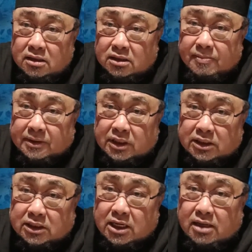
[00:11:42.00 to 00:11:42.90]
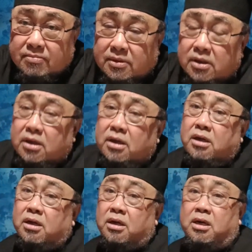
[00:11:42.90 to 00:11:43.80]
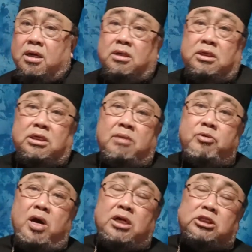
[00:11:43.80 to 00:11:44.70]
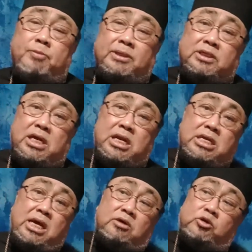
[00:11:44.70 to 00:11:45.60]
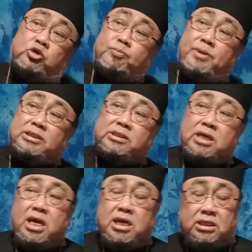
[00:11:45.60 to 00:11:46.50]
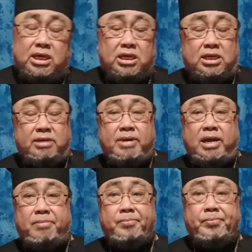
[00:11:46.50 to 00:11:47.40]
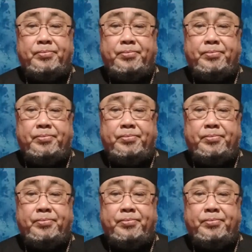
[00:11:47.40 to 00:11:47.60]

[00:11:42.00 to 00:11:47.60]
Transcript: Kita baca di dalam uh, di dalam Yohanes pasal yang ke-17 ayat yang kelima.